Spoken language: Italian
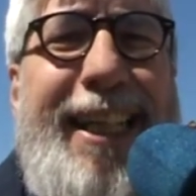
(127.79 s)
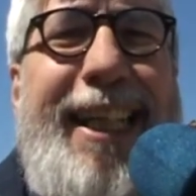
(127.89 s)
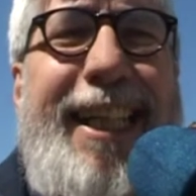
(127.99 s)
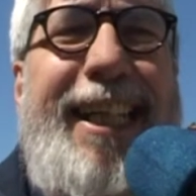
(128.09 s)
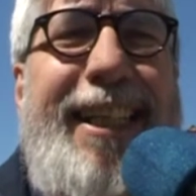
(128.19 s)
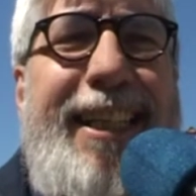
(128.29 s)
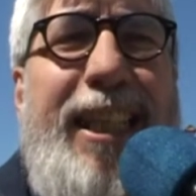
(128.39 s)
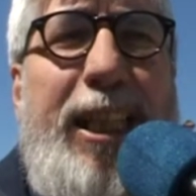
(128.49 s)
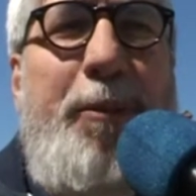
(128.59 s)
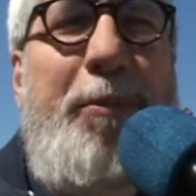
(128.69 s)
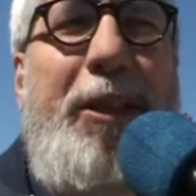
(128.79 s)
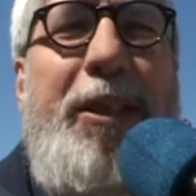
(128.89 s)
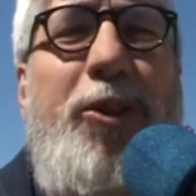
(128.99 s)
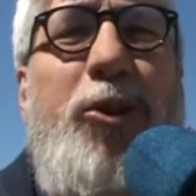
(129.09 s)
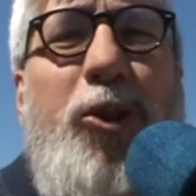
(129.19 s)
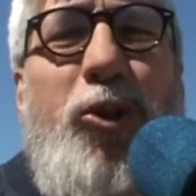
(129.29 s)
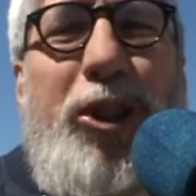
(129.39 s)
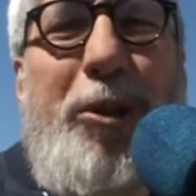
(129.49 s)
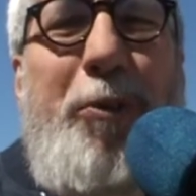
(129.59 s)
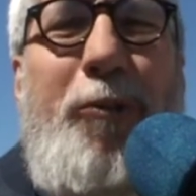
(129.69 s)
E i libri, io dico
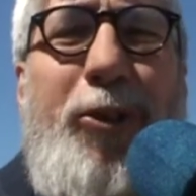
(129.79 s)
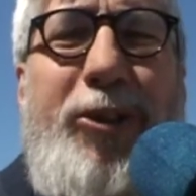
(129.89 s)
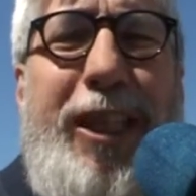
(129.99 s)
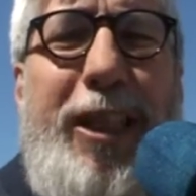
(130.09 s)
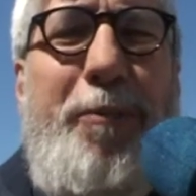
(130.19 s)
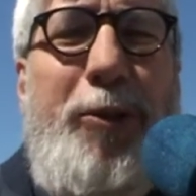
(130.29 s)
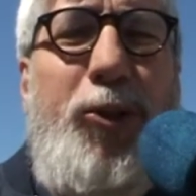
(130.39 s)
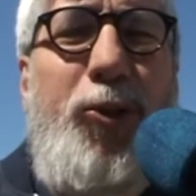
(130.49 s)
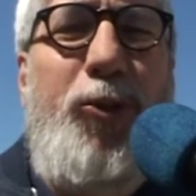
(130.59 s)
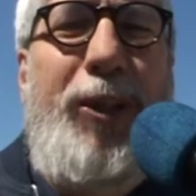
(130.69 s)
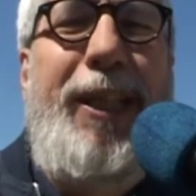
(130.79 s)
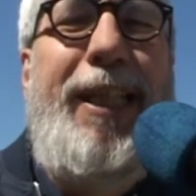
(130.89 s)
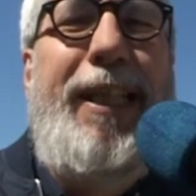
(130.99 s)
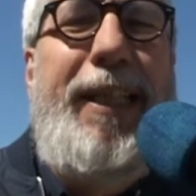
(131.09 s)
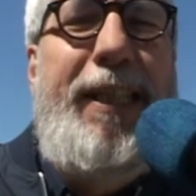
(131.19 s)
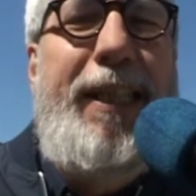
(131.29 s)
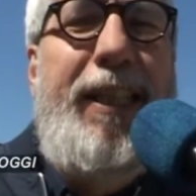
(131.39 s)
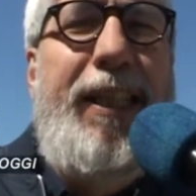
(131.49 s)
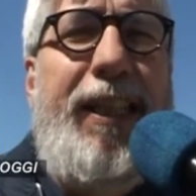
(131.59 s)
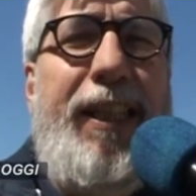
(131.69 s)
sempre, fanno stare le persone
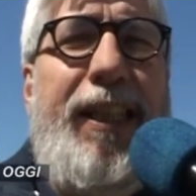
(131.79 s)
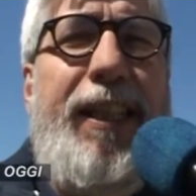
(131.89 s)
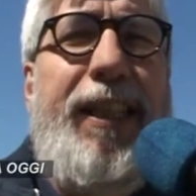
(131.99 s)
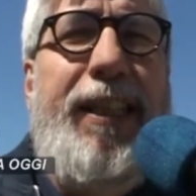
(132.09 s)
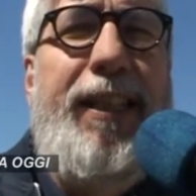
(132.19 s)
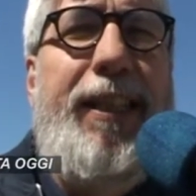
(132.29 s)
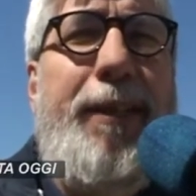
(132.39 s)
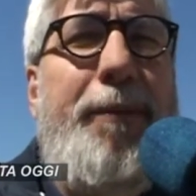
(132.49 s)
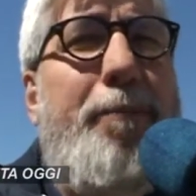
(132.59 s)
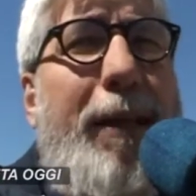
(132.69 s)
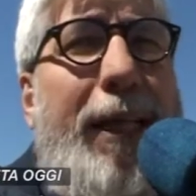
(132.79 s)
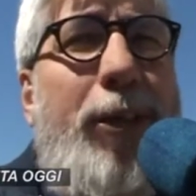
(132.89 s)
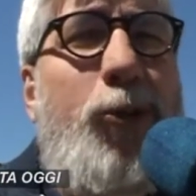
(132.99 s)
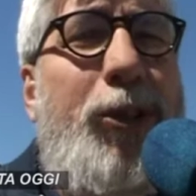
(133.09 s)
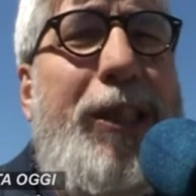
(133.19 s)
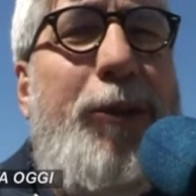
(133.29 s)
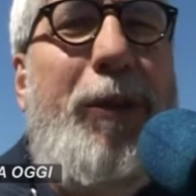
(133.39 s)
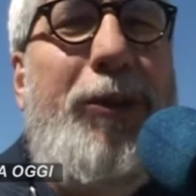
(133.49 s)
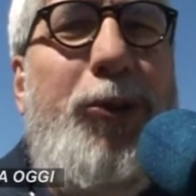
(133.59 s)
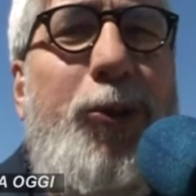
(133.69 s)
eh, eh meglio di
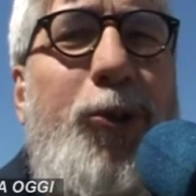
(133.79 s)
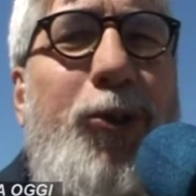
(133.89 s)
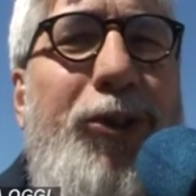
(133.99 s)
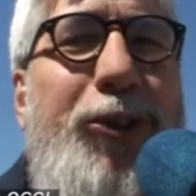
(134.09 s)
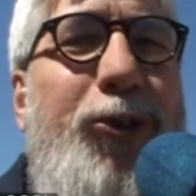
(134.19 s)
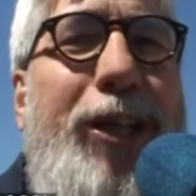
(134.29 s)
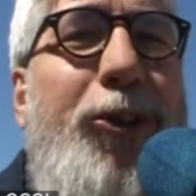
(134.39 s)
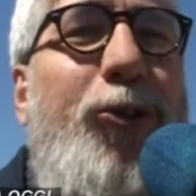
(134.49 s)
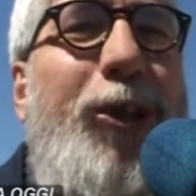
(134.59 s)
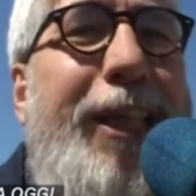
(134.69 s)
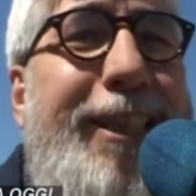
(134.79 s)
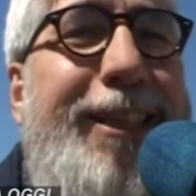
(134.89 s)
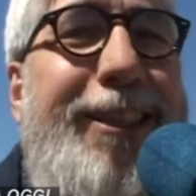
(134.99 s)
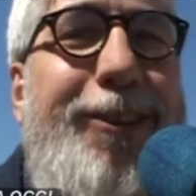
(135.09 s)
quando non li hanno letti.